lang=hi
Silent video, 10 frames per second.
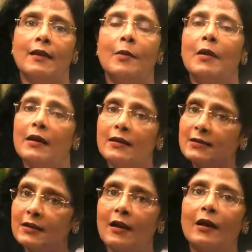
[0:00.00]
हम अग्नि
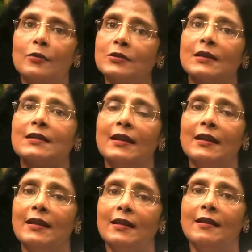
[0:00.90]
से नहा तो सकते
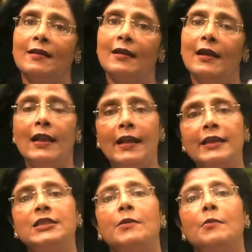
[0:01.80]
नहीं हैं
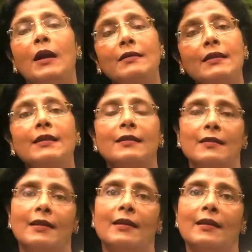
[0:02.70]
लेकिन जब हम आरती
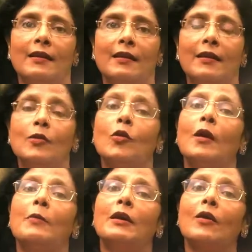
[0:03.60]
करते हैं तो
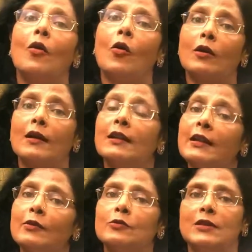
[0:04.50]
हमारा और
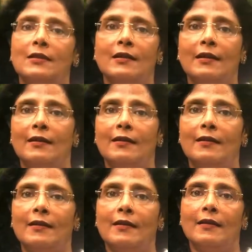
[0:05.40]
क्लीन हो जाता है
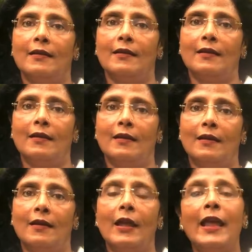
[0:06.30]

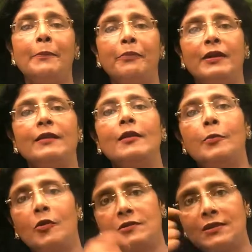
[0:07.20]
एक पर्टिकुलर
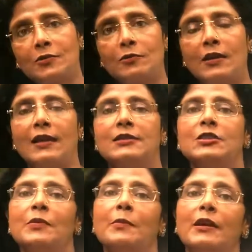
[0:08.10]
प्रोसेस होता है
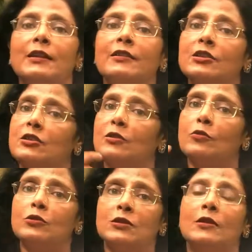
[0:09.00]
जिसमें हमारी दृष्टि
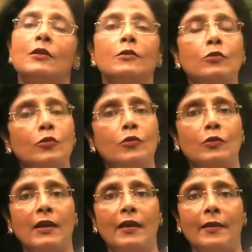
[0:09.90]
दोष दूर
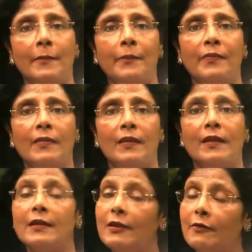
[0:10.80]
होता है
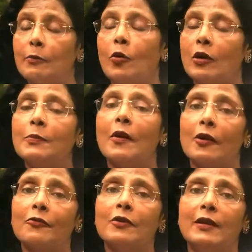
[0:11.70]
ये बहुत
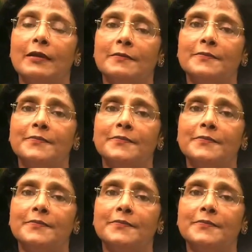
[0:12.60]
पावरफुल है